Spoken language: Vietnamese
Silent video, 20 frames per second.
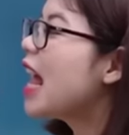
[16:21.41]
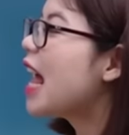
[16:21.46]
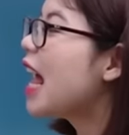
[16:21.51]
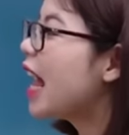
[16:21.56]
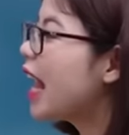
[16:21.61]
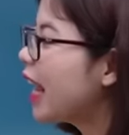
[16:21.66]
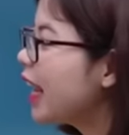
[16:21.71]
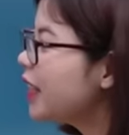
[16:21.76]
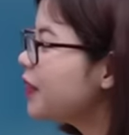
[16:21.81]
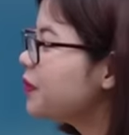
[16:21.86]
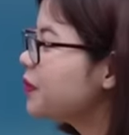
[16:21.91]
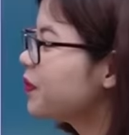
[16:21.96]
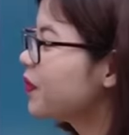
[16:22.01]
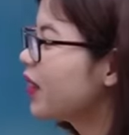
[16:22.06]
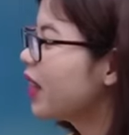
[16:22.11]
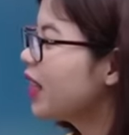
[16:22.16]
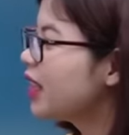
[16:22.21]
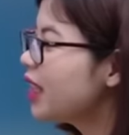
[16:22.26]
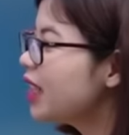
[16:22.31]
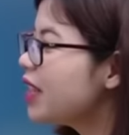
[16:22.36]
Hay,
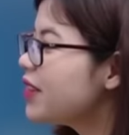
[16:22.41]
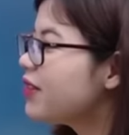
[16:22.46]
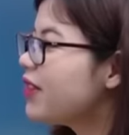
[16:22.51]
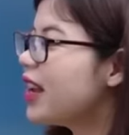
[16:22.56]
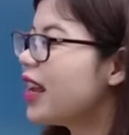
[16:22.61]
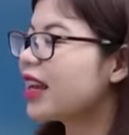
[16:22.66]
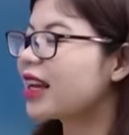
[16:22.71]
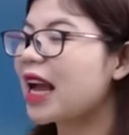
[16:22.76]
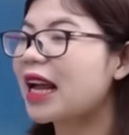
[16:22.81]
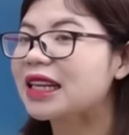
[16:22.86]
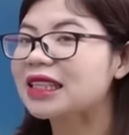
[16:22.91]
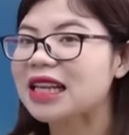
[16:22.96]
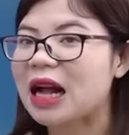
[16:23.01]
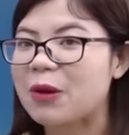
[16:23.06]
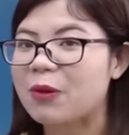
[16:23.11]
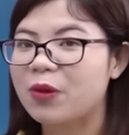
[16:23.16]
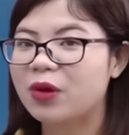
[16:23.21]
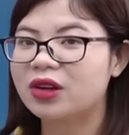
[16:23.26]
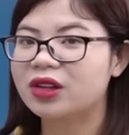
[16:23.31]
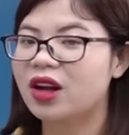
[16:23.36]
thế thì về cách
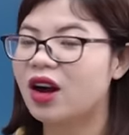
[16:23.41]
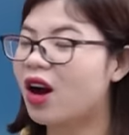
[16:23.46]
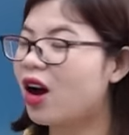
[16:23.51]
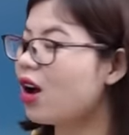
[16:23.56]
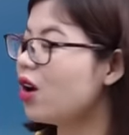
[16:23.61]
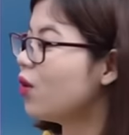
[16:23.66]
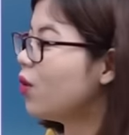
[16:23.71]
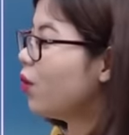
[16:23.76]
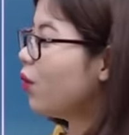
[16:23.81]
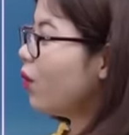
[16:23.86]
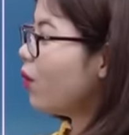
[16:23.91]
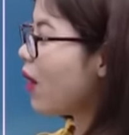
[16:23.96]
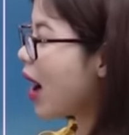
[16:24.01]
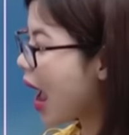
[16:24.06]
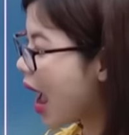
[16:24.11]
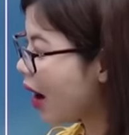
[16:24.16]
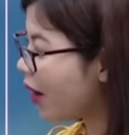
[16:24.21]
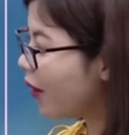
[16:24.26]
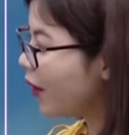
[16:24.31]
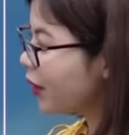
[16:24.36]
đọc của nó,
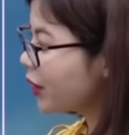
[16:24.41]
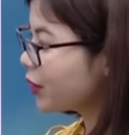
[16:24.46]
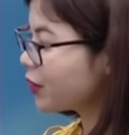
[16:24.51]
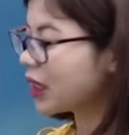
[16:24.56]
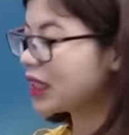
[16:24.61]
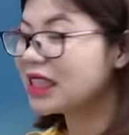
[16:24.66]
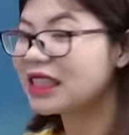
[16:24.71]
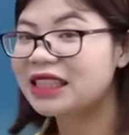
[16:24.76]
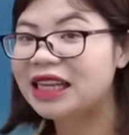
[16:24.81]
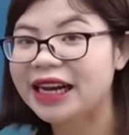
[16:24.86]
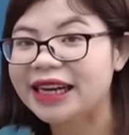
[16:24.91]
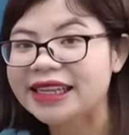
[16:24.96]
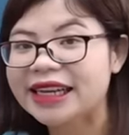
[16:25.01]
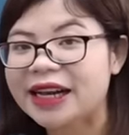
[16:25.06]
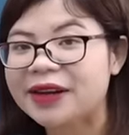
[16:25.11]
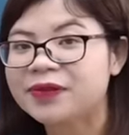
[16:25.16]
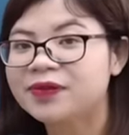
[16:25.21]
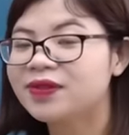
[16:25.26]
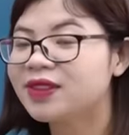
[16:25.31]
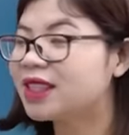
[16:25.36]
wow, chúng ta nhìn thấy
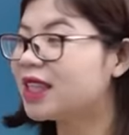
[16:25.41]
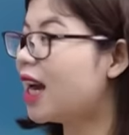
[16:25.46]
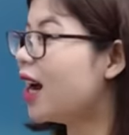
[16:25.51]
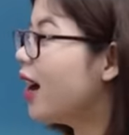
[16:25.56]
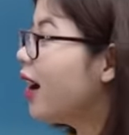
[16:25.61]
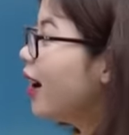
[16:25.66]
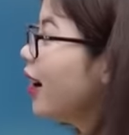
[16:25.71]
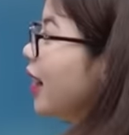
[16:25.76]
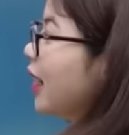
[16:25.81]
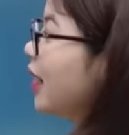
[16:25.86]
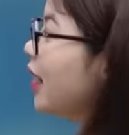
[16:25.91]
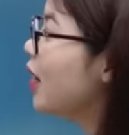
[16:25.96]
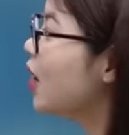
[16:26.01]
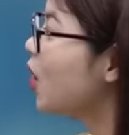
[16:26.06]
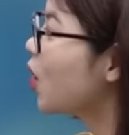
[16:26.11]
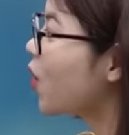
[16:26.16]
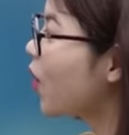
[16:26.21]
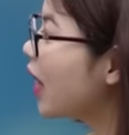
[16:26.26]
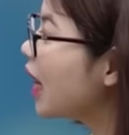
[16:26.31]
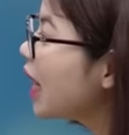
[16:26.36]
này, trời,
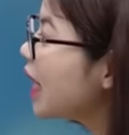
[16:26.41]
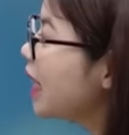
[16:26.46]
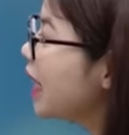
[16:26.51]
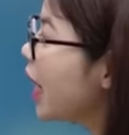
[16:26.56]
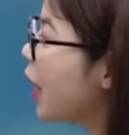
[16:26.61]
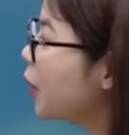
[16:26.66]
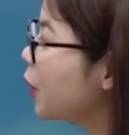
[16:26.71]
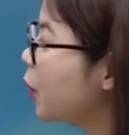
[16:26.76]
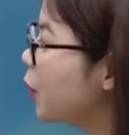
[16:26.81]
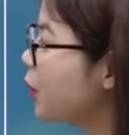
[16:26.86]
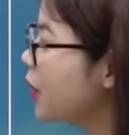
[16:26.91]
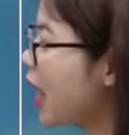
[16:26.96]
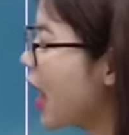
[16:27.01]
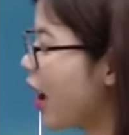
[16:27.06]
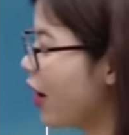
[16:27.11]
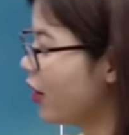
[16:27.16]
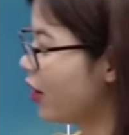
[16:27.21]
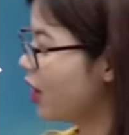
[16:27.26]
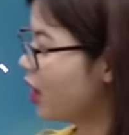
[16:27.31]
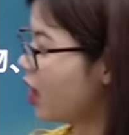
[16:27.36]
quá là nhiều đúng không
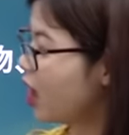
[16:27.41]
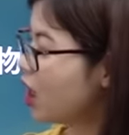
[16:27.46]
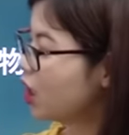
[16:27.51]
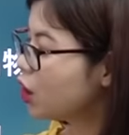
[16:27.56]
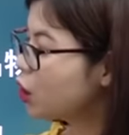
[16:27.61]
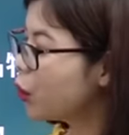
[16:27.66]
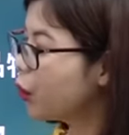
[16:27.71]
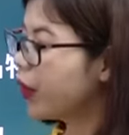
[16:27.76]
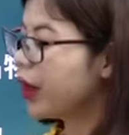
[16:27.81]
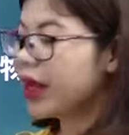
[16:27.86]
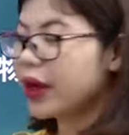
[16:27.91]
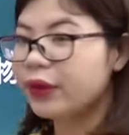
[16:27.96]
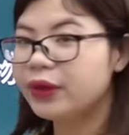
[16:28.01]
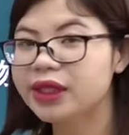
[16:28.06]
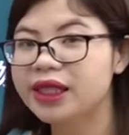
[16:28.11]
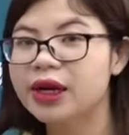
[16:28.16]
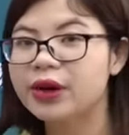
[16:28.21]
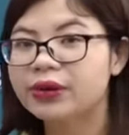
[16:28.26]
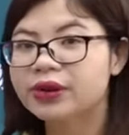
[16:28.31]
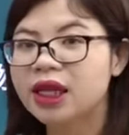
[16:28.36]
nào? Chủ yếu
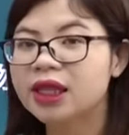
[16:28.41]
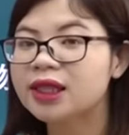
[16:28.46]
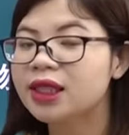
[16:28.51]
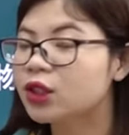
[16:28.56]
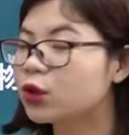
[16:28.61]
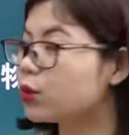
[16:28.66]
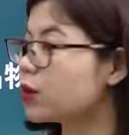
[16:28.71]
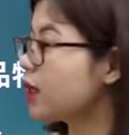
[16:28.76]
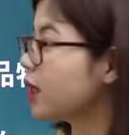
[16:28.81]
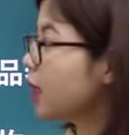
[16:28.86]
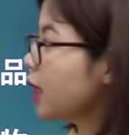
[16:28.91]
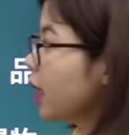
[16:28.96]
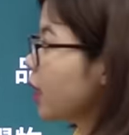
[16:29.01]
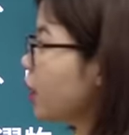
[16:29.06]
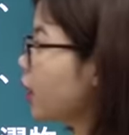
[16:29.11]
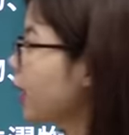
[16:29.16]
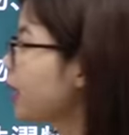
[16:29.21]
nhiều nhất thì chúng ta sẽ thấy có